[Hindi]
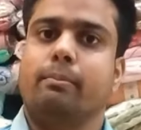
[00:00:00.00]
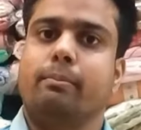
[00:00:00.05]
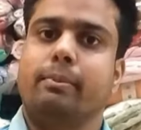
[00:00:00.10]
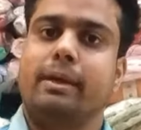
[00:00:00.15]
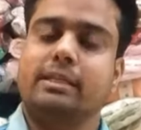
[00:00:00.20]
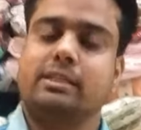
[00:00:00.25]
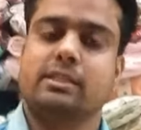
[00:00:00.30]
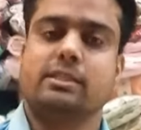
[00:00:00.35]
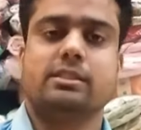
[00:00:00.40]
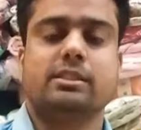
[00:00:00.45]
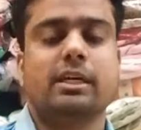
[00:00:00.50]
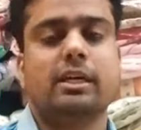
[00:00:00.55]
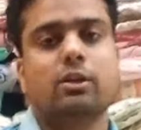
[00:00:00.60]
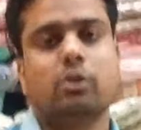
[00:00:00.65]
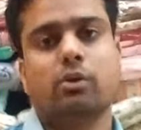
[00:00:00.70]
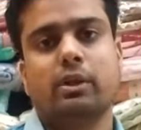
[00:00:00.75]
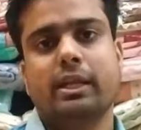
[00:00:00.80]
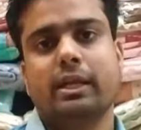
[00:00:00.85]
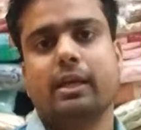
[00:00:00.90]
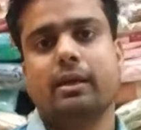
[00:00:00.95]
मैसेज डन
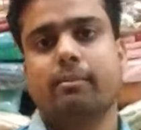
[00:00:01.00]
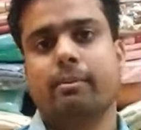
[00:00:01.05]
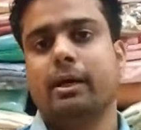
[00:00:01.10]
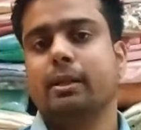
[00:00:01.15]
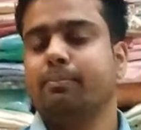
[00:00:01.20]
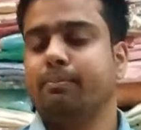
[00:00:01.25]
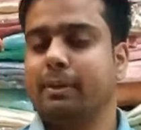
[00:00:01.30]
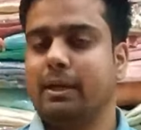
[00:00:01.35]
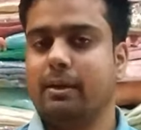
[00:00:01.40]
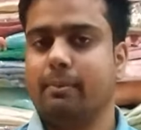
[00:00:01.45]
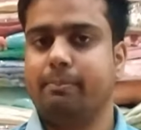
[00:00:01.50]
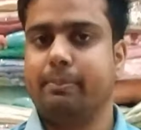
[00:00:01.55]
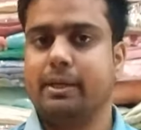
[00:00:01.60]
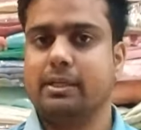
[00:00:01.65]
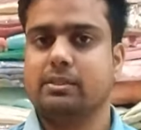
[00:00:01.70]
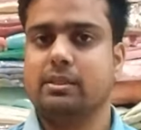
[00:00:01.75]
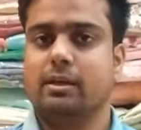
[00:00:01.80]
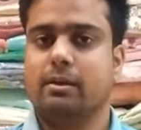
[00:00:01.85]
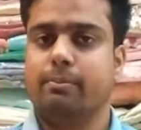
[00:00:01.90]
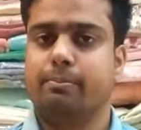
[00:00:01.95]
होने के बाद
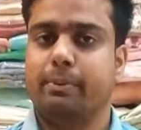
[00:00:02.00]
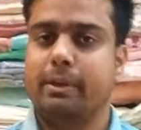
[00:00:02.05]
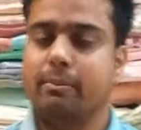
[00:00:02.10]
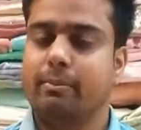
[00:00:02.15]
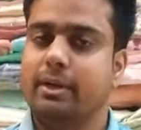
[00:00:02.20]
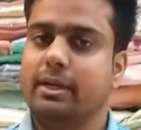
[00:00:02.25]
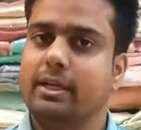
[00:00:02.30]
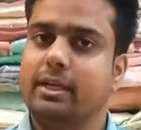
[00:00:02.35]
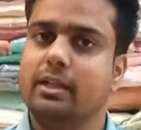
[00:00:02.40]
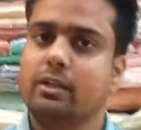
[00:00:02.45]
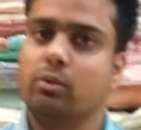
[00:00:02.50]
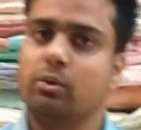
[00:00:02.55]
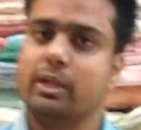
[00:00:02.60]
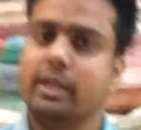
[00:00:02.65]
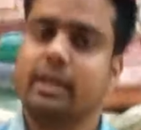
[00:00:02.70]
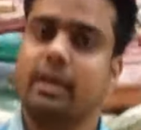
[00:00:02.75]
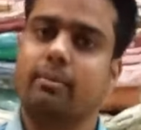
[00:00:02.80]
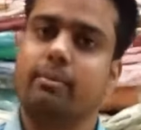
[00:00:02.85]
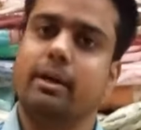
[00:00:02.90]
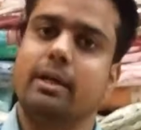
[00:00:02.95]
पैसा पेमेंट डन
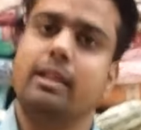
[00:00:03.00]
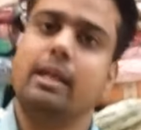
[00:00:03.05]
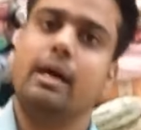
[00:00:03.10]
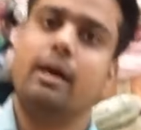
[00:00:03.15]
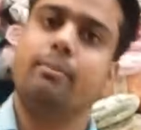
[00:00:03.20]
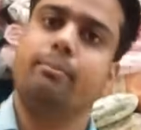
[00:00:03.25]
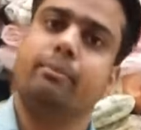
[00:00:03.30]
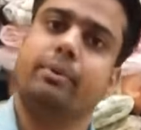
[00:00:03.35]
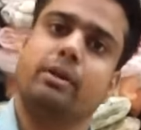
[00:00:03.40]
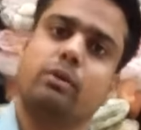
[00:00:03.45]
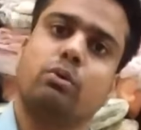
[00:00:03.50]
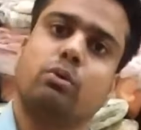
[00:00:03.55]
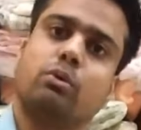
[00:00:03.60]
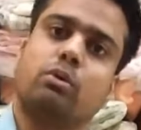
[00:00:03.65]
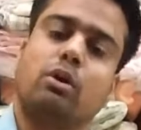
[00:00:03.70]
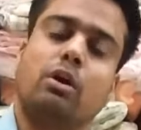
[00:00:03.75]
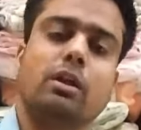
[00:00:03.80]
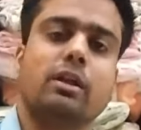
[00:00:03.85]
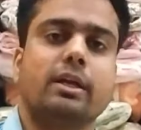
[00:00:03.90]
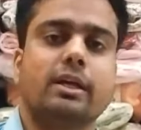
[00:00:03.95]
होने के बाद आप मेरे को
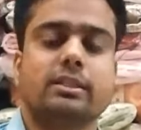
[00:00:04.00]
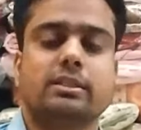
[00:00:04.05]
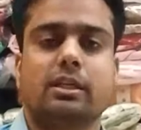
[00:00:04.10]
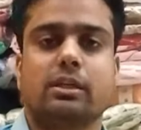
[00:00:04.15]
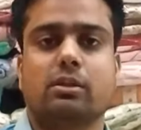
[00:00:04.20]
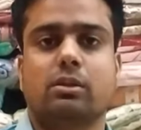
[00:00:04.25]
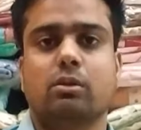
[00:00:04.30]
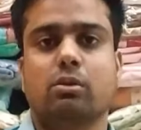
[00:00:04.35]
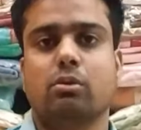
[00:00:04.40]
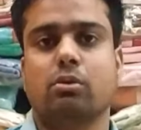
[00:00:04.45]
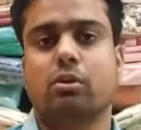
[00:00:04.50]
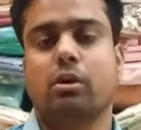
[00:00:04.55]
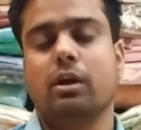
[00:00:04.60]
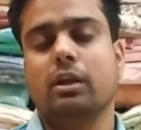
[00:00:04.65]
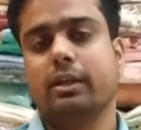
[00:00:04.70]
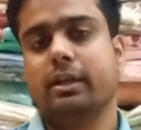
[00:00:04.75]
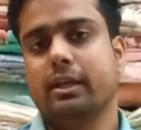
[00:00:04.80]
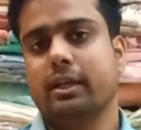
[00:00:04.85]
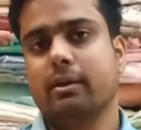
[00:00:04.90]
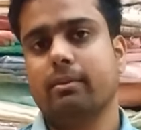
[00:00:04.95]
कॉल कर सकते हो
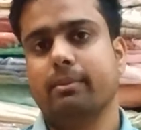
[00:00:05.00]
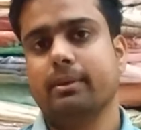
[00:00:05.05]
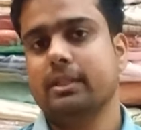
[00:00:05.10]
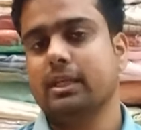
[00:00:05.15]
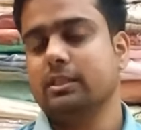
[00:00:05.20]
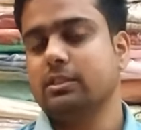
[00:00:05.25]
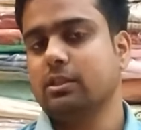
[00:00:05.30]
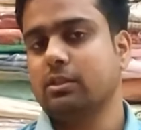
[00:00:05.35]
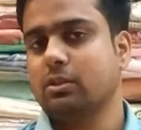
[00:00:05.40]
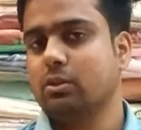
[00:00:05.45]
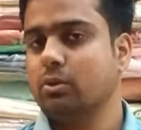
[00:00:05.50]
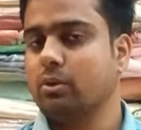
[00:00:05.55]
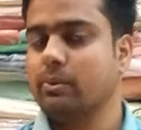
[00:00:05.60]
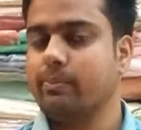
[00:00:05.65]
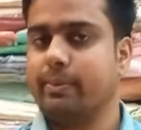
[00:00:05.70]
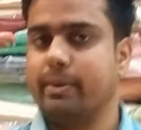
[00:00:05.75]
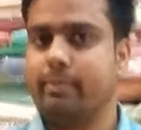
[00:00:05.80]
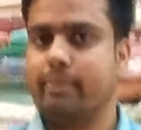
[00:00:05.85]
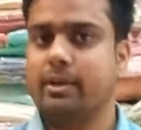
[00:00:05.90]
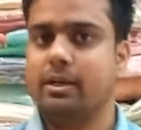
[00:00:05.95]
कॉल करके बता सकते हो कि
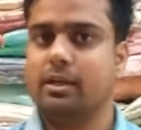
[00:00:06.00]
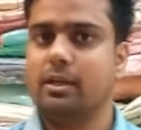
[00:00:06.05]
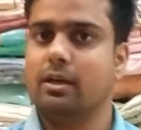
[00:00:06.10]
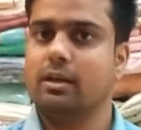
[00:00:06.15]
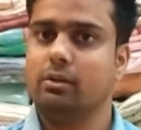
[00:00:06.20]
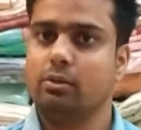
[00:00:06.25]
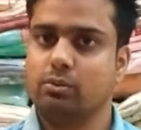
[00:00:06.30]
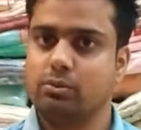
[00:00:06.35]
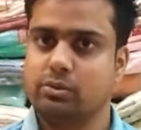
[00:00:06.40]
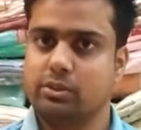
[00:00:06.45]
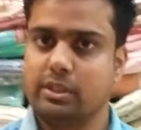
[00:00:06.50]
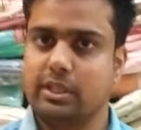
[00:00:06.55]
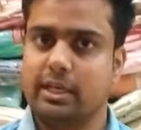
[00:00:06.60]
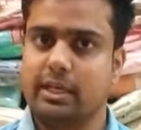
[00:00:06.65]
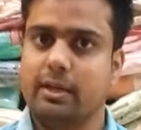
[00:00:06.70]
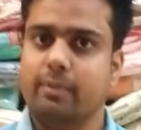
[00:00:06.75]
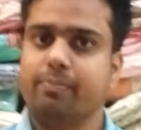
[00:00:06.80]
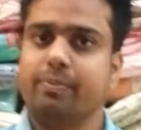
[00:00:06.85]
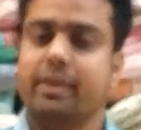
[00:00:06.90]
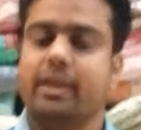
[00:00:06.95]
पेमेंट डन हो चुका
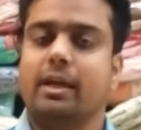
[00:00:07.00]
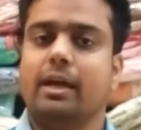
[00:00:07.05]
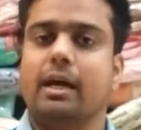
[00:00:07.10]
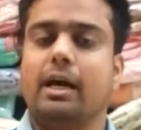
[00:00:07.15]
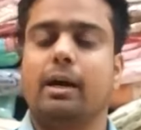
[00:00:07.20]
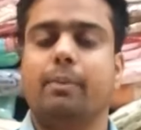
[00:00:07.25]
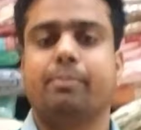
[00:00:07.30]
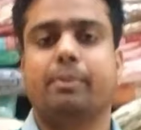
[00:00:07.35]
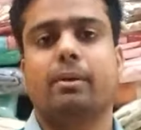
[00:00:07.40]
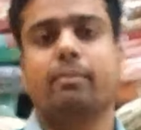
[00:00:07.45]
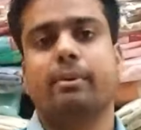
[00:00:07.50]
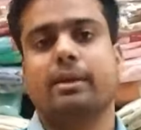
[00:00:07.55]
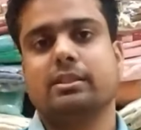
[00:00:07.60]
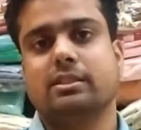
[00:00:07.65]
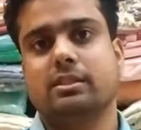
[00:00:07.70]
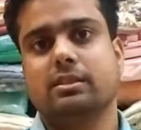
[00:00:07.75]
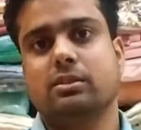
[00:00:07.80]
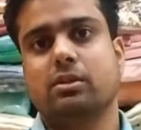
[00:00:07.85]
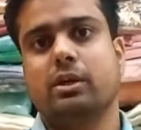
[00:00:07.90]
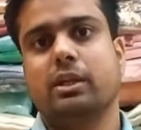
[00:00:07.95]
है आपके
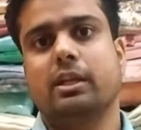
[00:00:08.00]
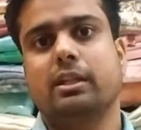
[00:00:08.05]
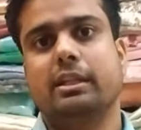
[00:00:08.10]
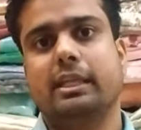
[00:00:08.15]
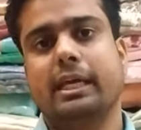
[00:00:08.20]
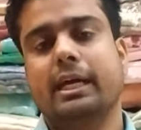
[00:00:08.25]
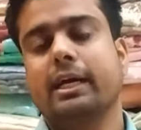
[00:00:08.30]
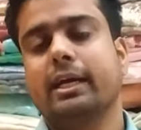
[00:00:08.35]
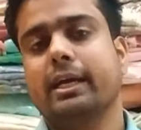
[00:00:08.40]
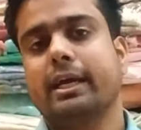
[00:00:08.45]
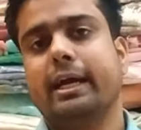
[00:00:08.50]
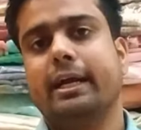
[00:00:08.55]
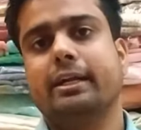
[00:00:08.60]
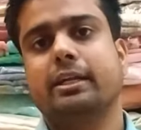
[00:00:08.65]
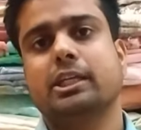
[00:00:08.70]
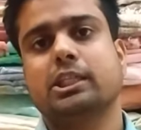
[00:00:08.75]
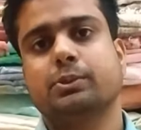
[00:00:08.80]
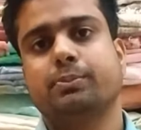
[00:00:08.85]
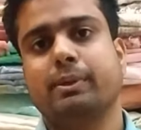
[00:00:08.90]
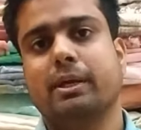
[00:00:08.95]
मैसेज द्वारा दिया गया
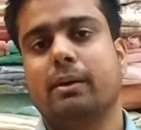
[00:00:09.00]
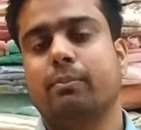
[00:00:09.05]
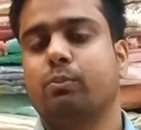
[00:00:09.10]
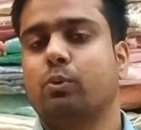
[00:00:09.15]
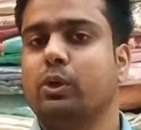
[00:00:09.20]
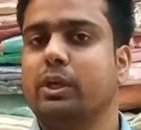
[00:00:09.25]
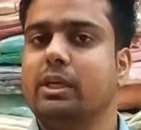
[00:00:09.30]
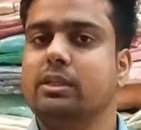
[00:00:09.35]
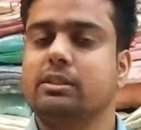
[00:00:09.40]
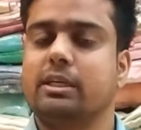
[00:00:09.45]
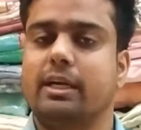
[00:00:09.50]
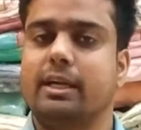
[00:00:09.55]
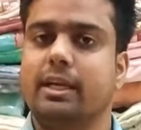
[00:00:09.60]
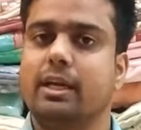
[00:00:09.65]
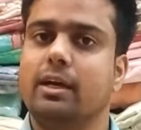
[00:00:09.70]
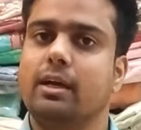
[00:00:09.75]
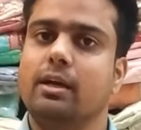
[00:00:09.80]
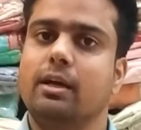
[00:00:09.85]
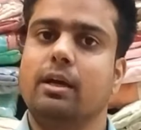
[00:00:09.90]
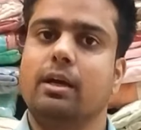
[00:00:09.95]
एड्रेस पे आपको ये
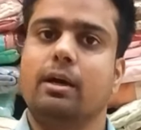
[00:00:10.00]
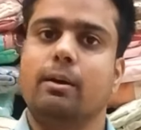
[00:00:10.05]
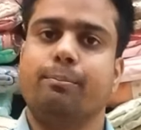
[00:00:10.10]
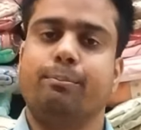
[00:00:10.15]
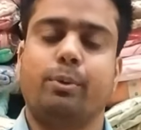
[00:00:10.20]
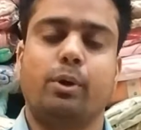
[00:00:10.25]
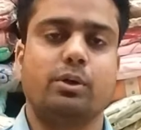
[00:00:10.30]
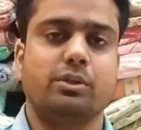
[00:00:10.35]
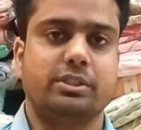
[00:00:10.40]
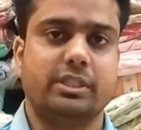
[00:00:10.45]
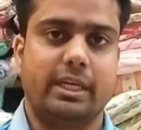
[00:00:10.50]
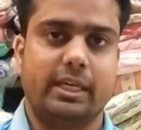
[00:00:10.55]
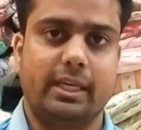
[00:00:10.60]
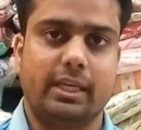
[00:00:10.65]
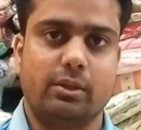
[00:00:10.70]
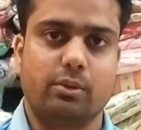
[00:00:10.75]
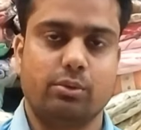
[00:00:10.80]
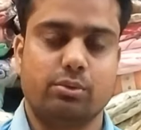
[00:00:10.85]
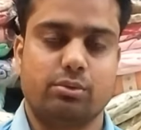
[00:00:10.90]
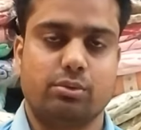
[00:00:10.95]
साड़ियाँ पहुंच जाएगी
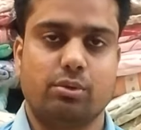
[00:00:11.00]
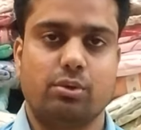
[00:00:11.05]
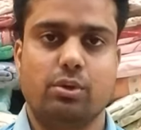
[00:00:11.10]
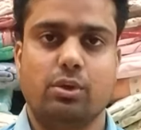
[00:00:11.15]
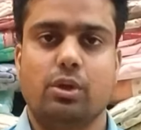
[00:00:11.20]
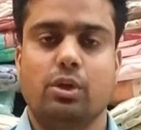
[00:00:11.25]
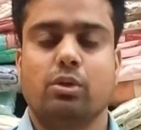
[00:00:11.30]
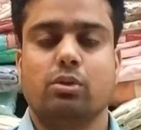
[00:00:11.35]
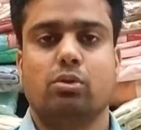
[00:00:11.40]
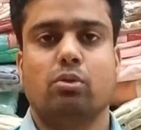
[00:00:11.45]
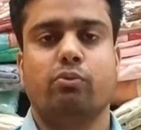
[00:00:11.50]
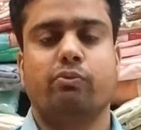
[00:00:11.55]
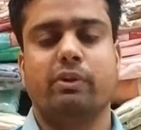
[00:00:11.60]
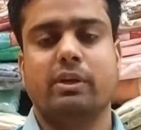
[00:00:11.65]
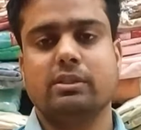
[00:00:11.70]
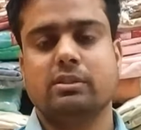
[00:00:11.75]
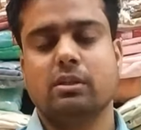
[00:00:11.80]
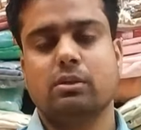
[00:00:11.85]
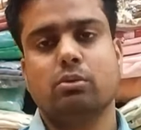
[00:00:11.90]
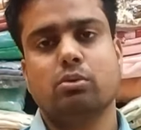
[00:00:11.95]
दोस्तों तो फिर
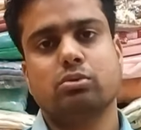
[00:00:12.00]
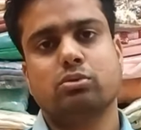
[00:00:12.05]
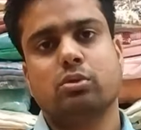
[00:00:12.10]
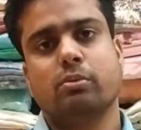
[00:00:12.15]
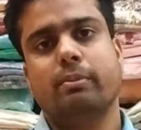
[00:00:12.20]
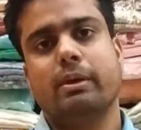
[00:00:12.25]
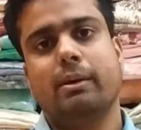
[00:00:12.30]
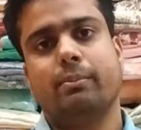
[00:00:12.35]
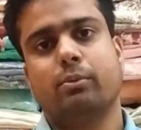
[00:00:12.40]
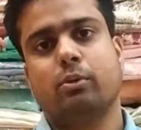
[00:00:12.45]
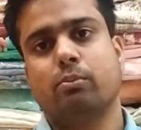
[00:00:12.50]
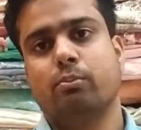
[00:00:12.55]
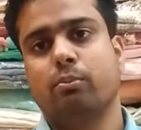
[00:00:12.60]
से दोस्तों मैं आपको